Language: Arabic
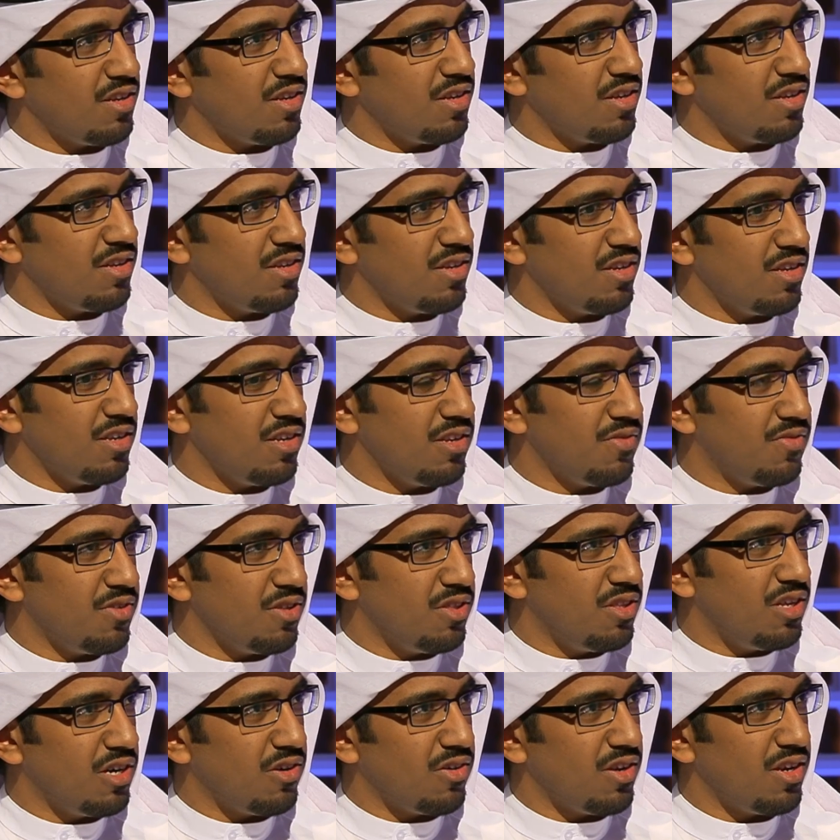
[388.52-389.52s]
اللي في
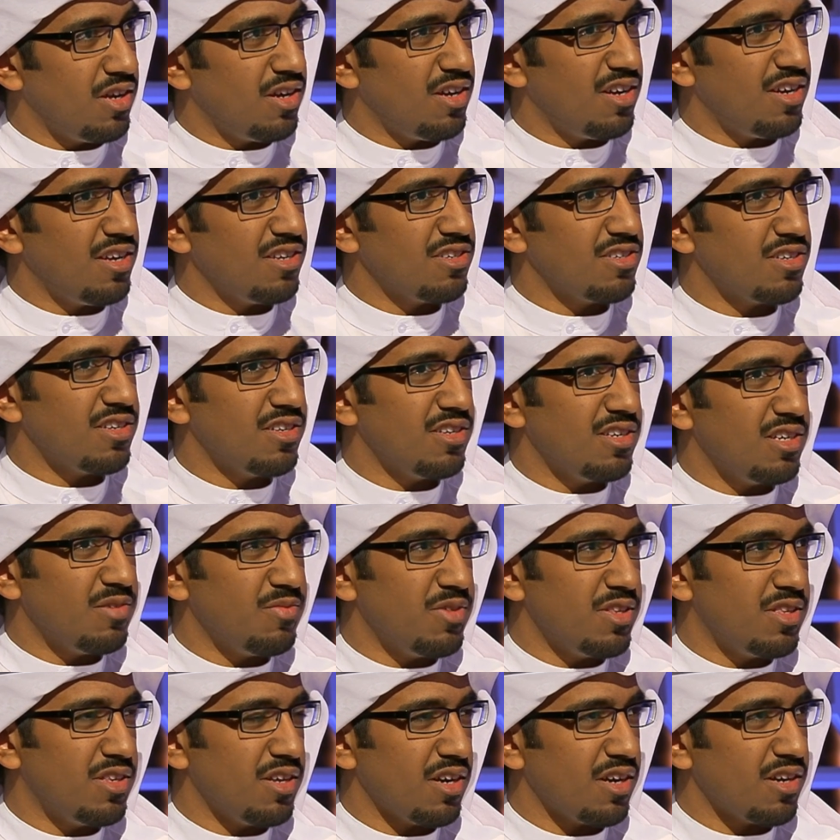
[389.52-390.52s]
الدوله عشان
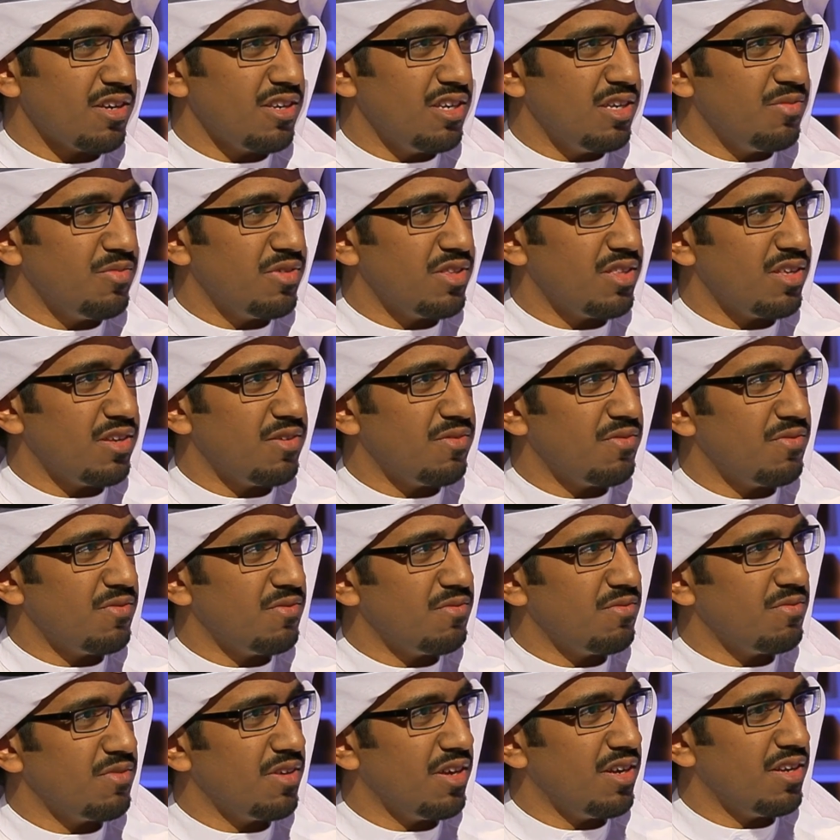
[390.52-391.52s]
نعمل تقييم اذا
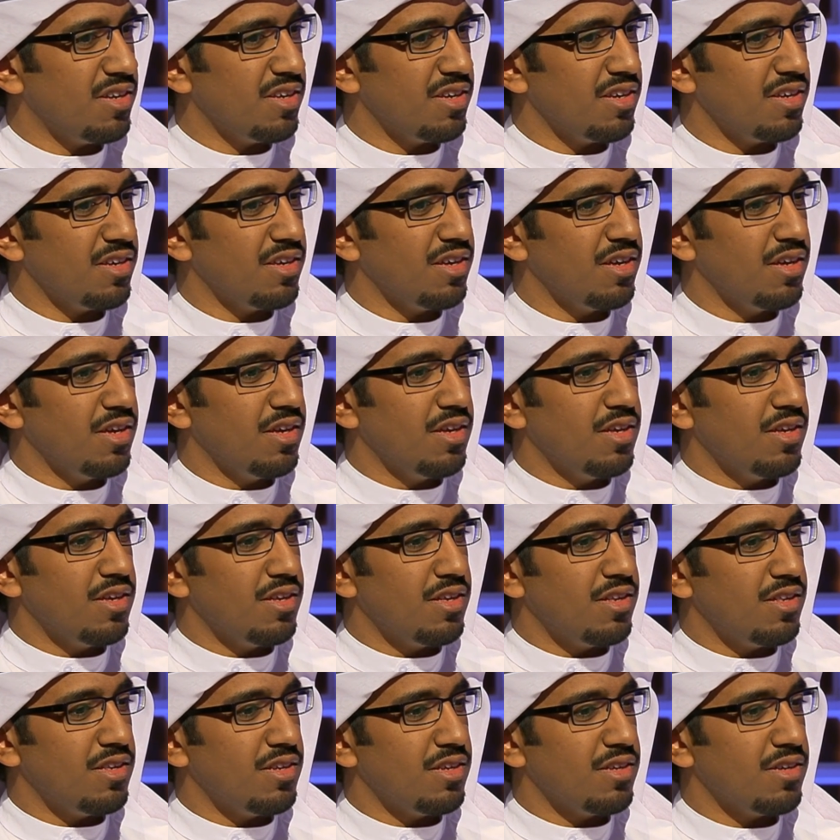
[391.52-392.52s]
يعني
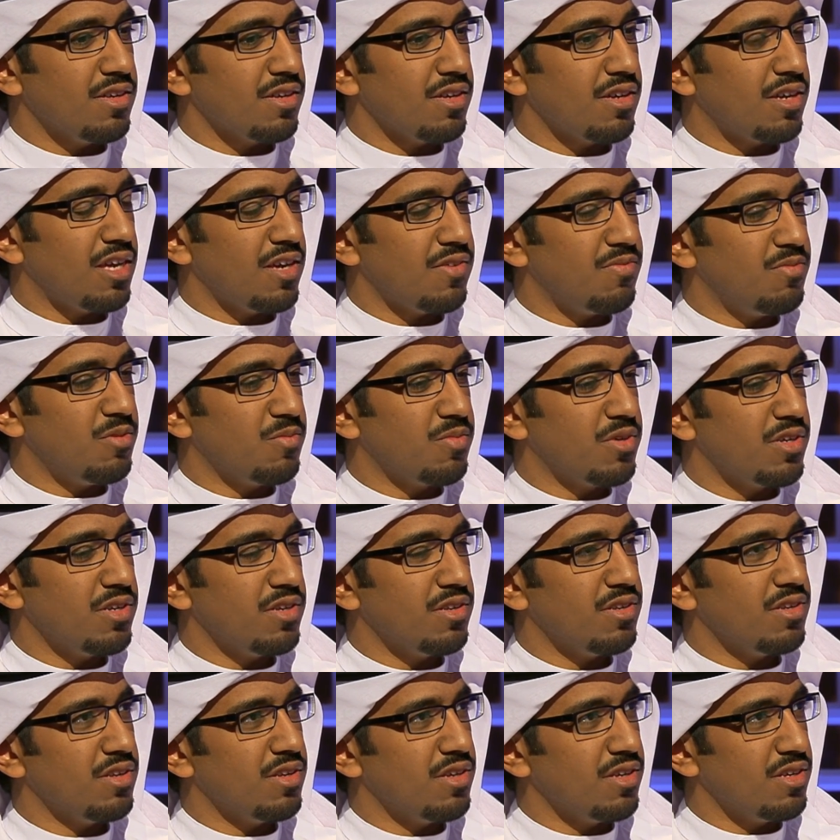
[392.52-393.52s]
كيف
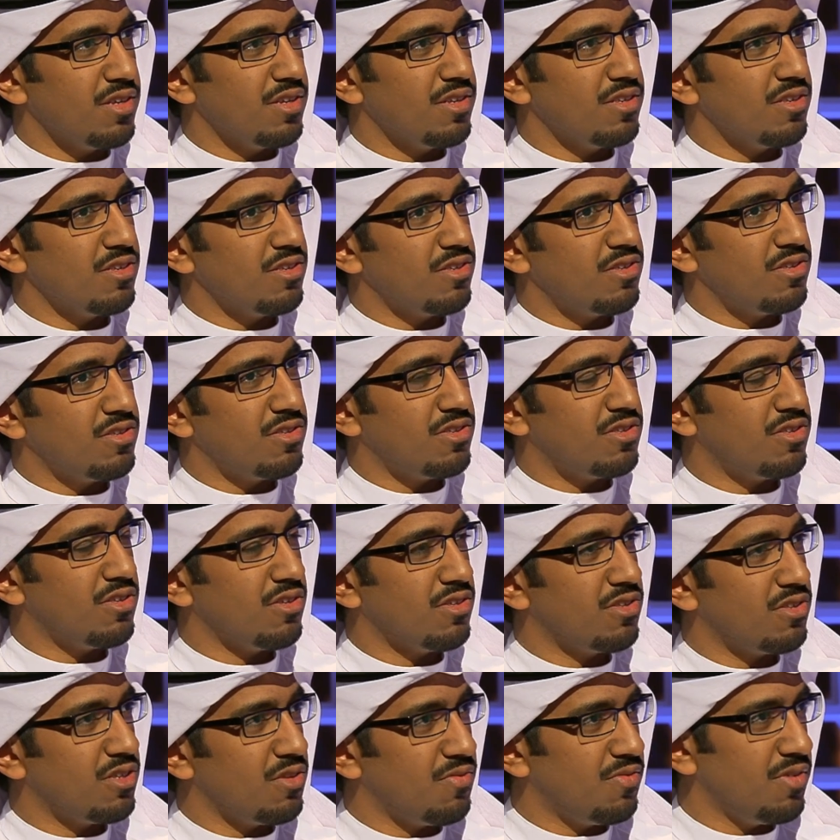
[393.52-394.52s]
ممكن آه،
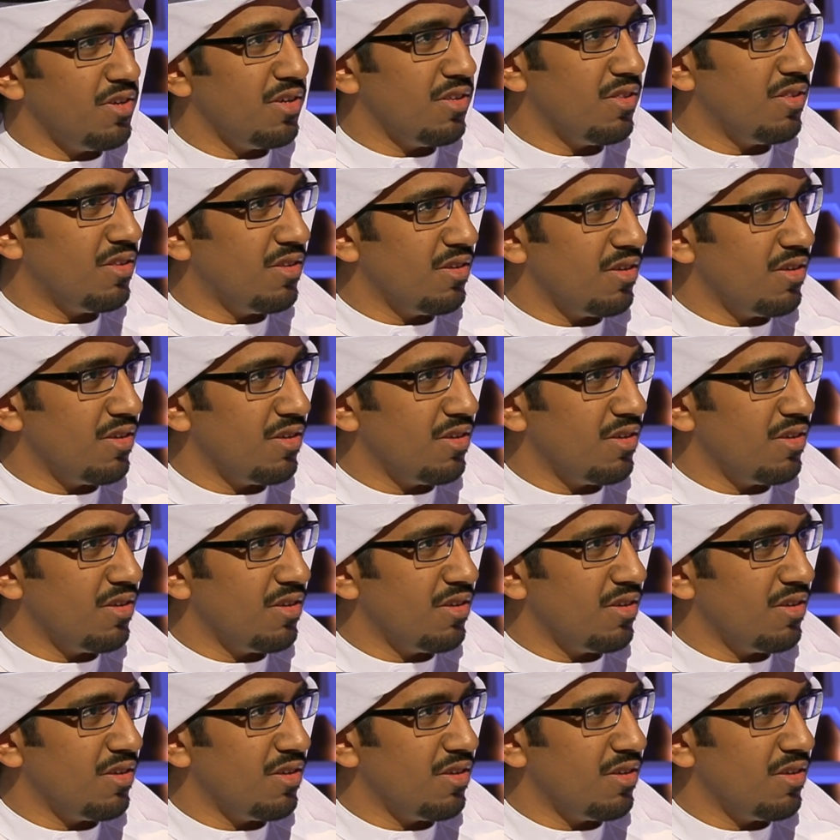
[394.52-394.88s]
تستفيد